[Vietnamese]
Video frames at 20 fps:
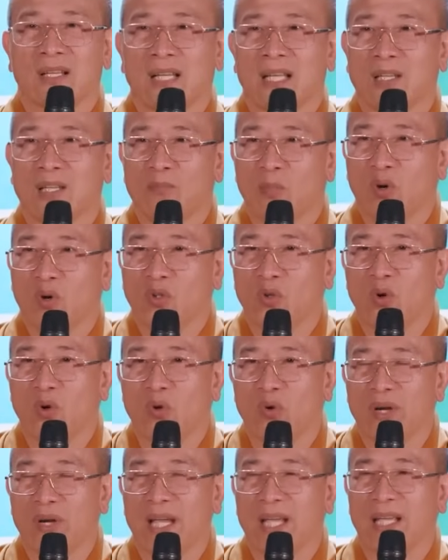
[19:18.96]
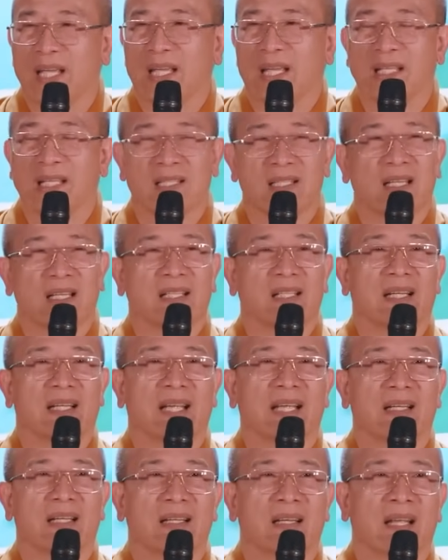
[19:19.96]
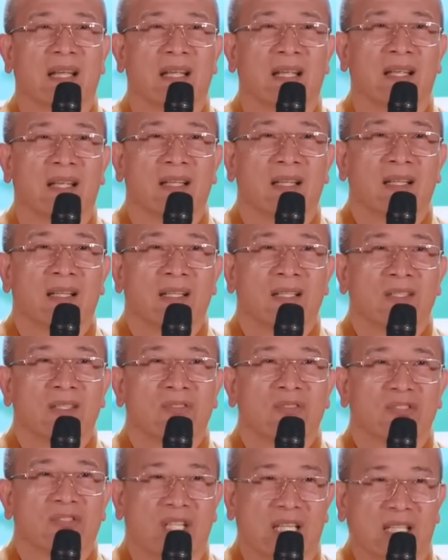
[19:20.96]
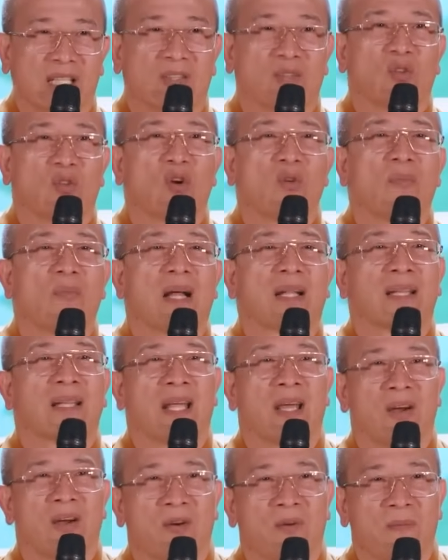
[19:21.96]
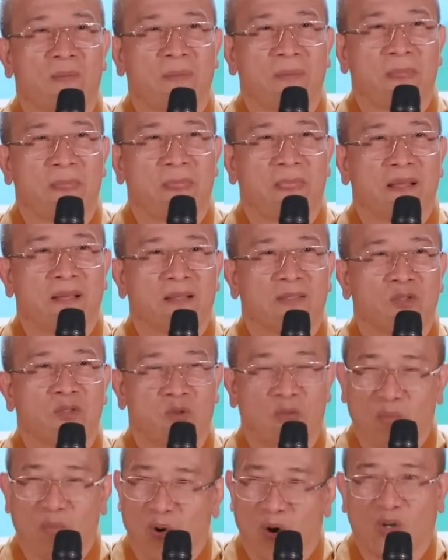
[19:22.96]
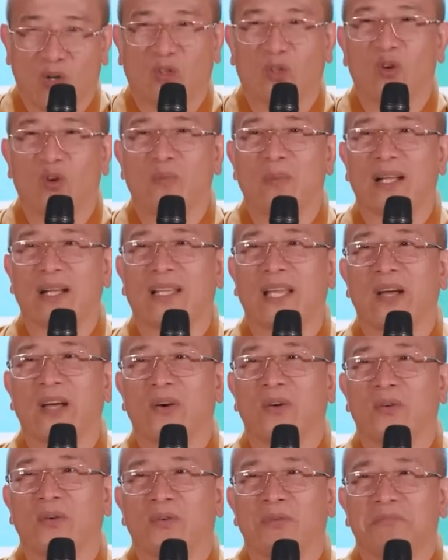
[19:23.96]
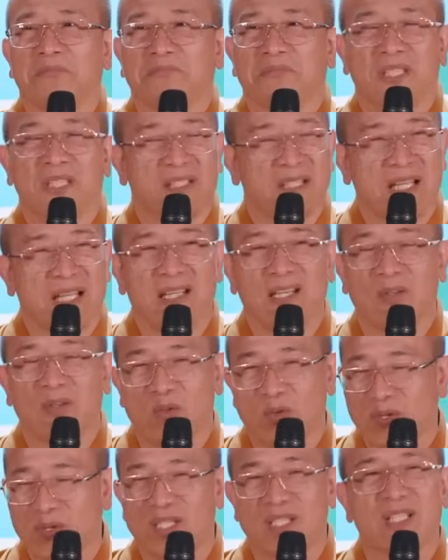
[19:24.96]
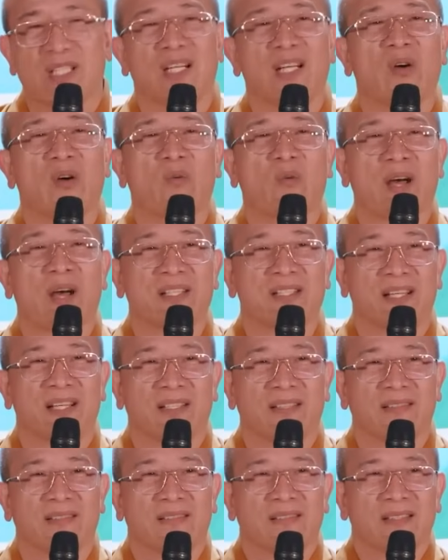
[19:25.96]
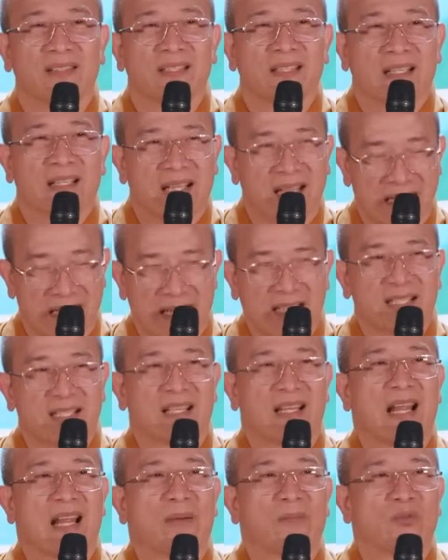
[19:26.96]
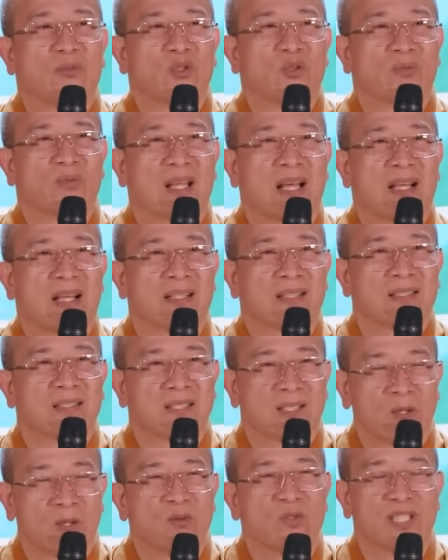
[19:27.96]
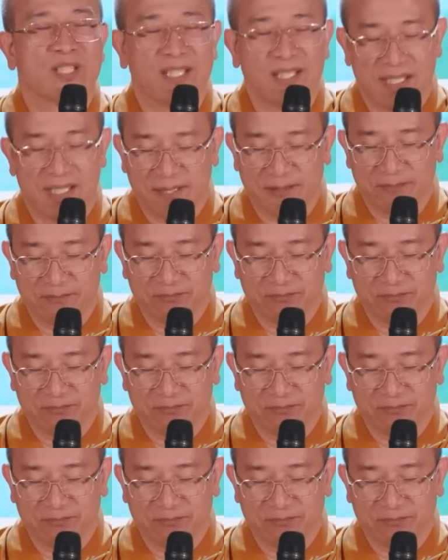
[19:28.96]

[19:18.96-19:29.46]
cái mối thù này, cái giận ghét này, chết tôi mang theo, xuống mồ tôi cũng mang theo. Thì đấy là nuôi dưỡng lòng oán giận. Cái đấy sẽ làm chúng ta xấu xí đi.